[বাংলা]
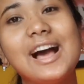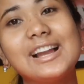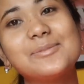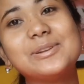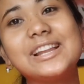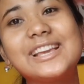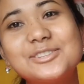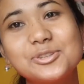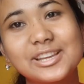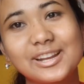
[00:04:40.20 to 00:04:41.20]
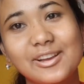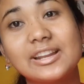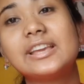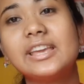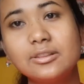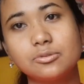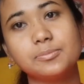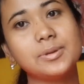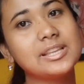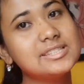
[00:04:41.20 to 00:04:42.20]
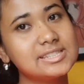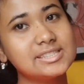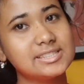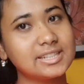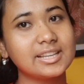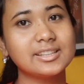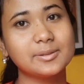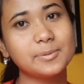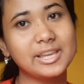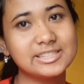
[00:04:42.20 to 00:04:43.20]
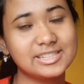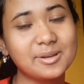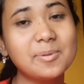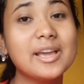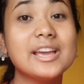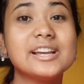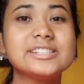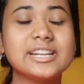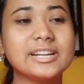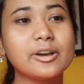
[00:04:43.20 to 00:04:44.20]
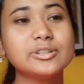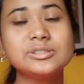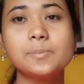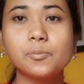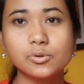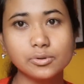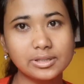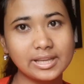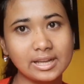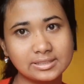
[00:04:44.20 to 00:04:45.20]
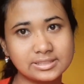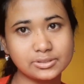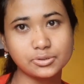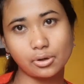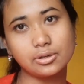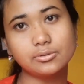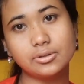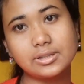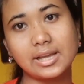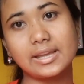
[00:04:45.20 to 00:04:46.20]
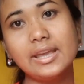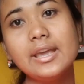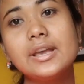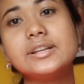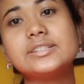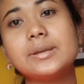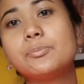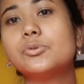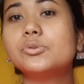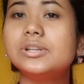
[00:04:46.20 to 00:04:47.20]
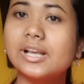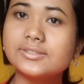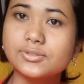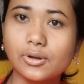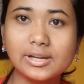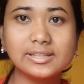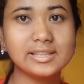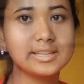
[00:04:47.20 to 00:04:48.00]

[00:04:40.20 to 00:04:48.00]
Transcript: আলটিমেটলি কিছুই কেনা হয়নি কিন্তু মেন জিনিস যেটা কিনতে আমি গেছিলাম সেটা হচ্ছে পুরুলিয়ার যে স্টলগুলো থাকে সেই পুরুলিয়া স্টলের